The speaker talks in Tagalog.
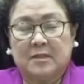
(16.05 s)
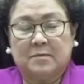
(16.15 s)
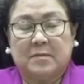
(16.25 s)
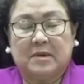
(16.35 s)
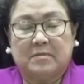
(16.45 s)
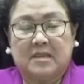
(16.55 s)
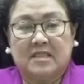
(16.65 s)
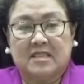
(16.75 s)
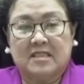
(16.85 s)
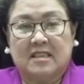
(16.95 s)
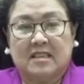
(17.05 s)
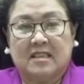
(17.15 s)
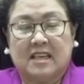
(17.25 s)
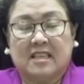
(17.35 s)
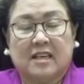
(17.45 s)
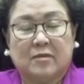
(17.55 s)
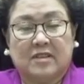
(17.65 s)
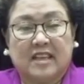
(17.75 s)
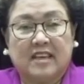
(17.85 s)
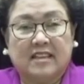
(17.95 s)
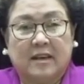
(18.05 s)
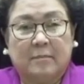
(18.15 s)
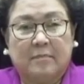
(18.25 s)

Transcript: Rodora Cajao matapos maaprubaran